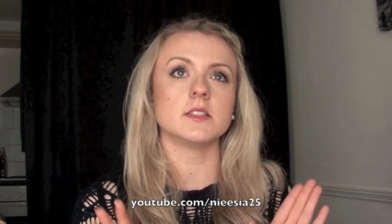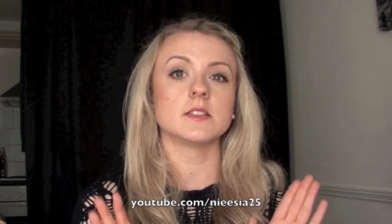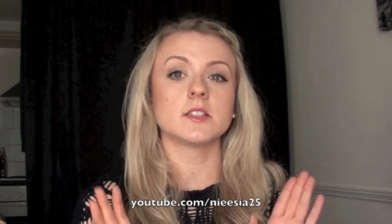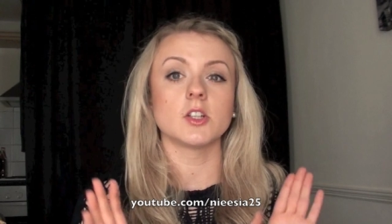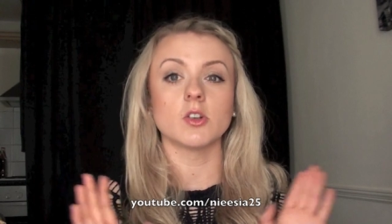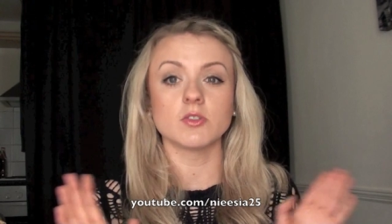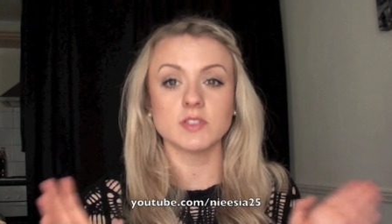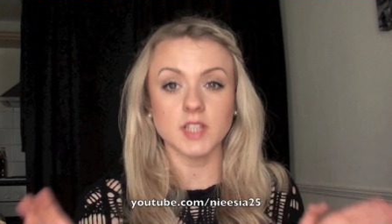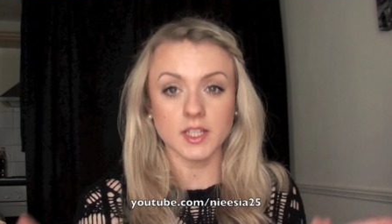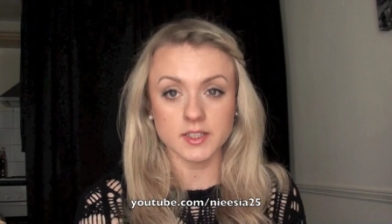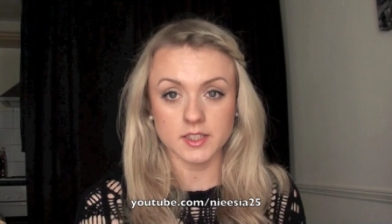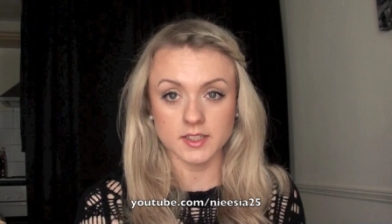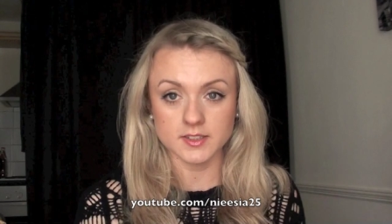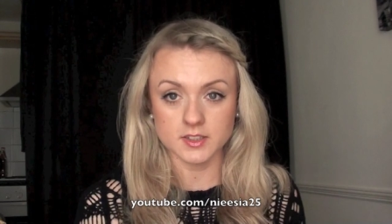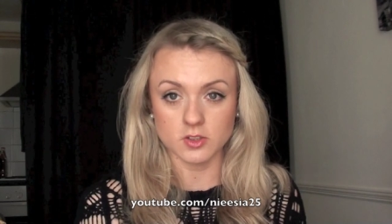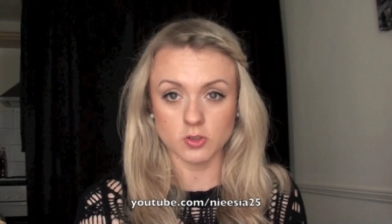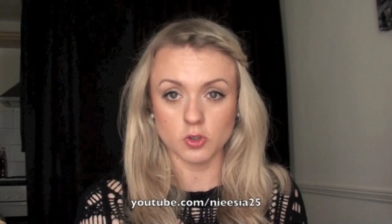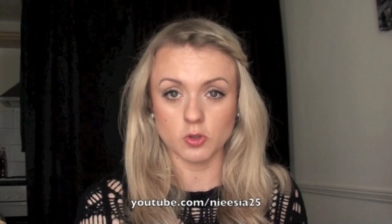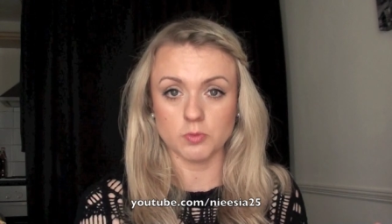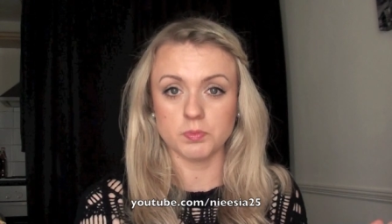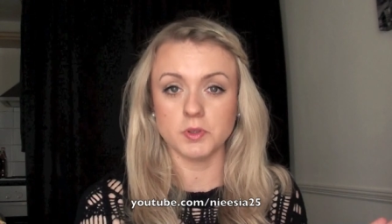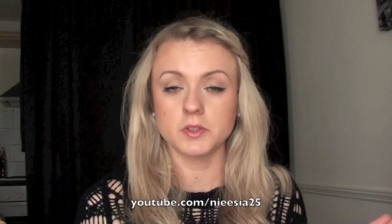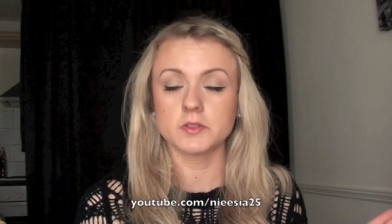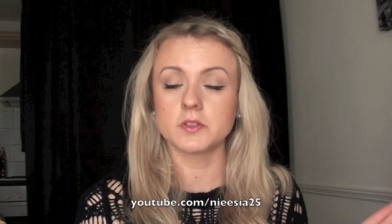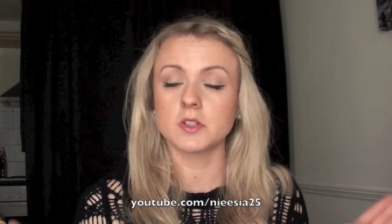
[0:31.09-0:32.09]
te ostatnie
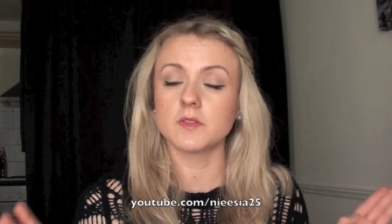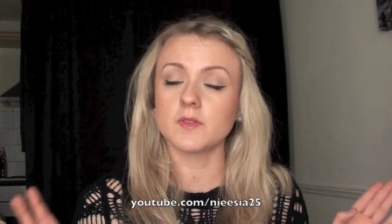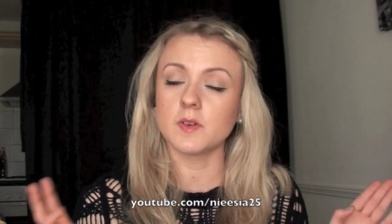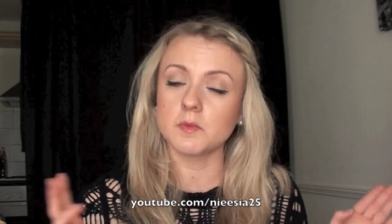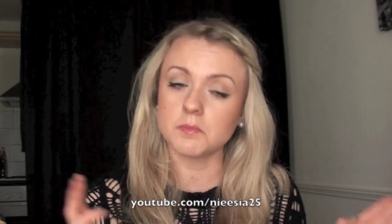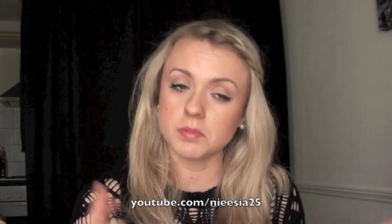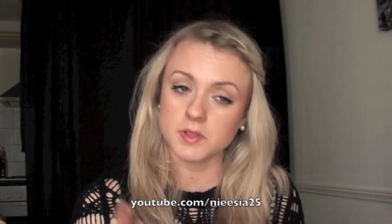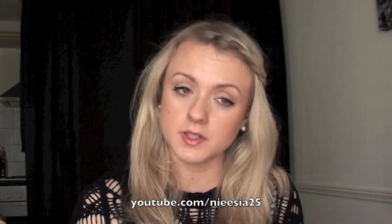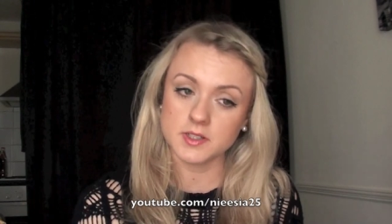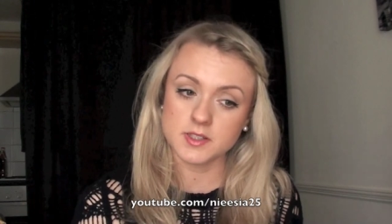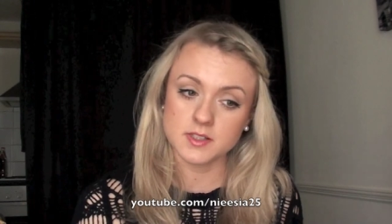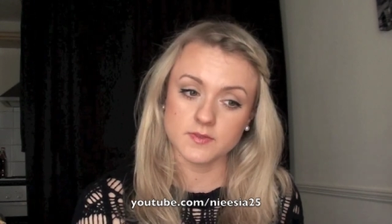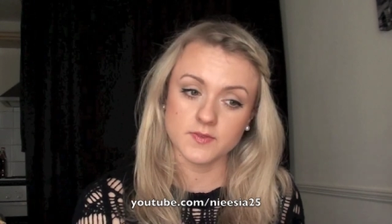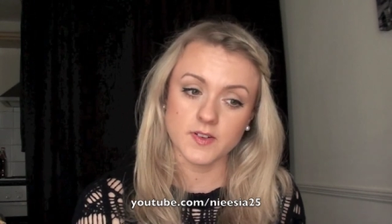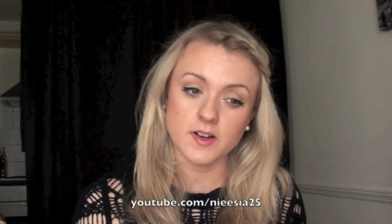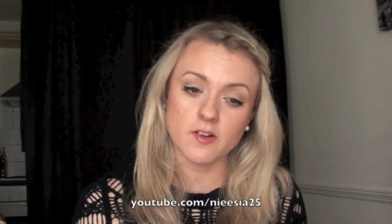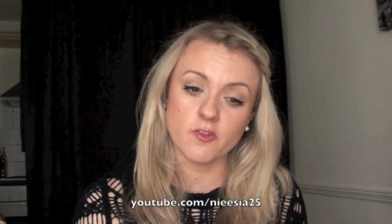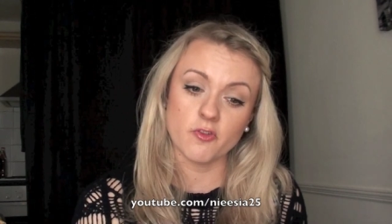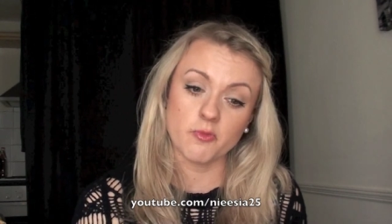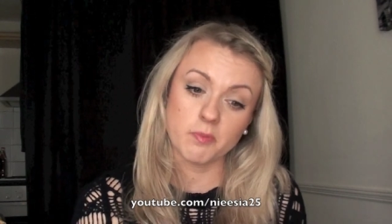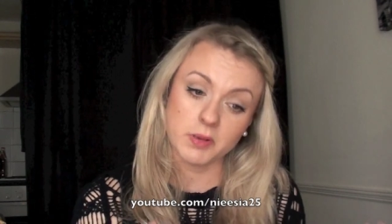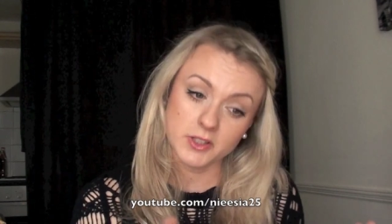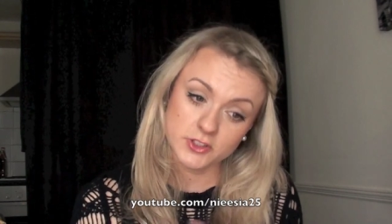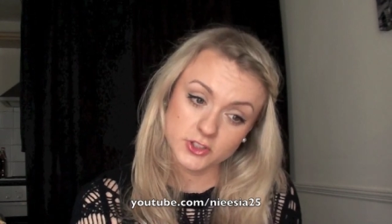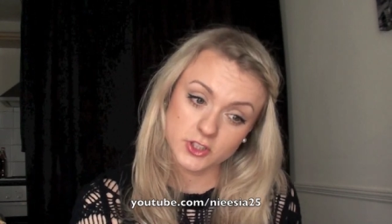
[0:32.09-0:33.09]
zakupy, które Wam
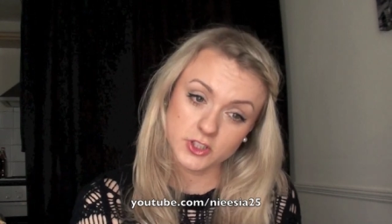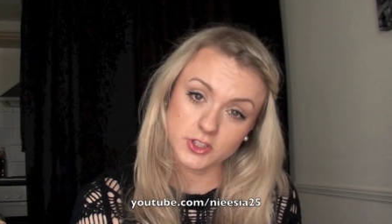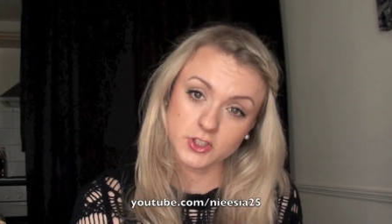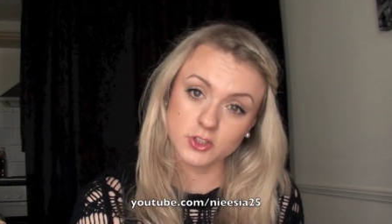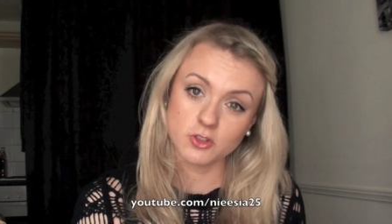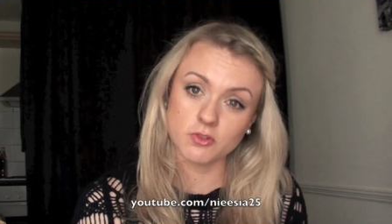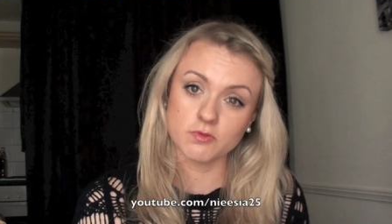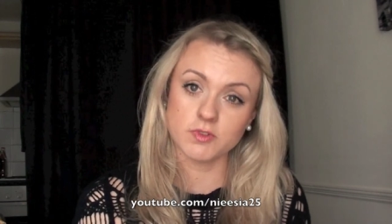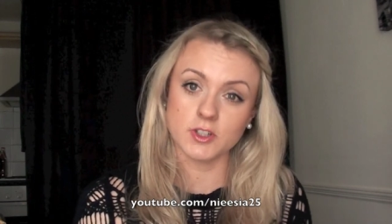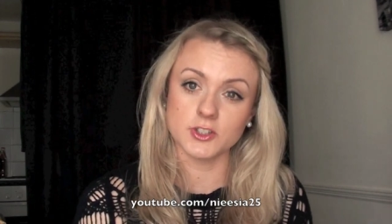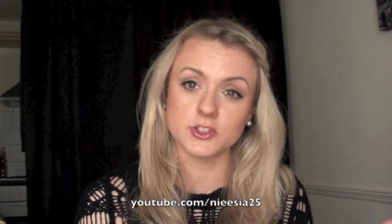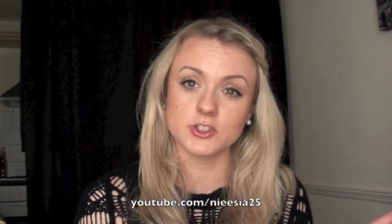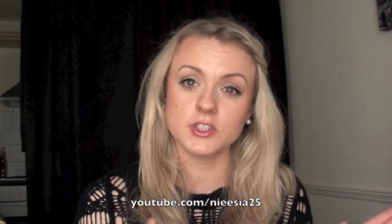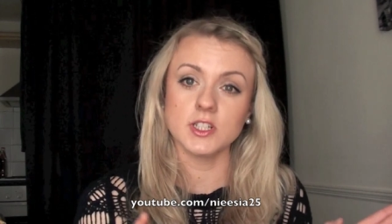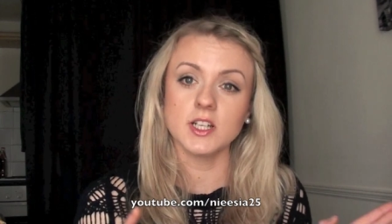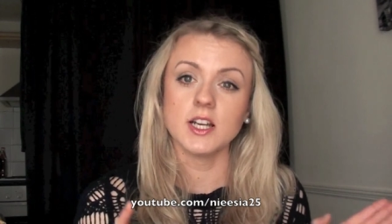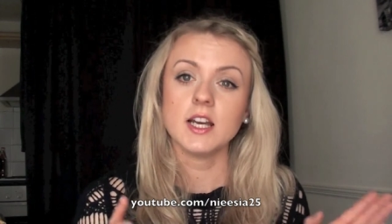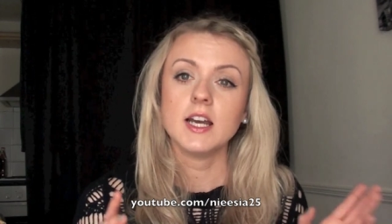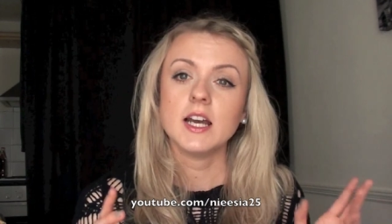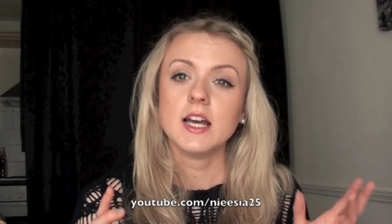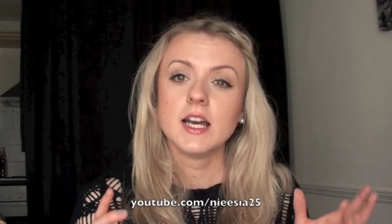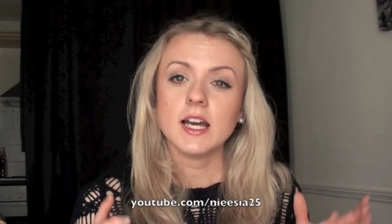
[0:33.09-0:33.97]
pokazywałam w październiku właśnie,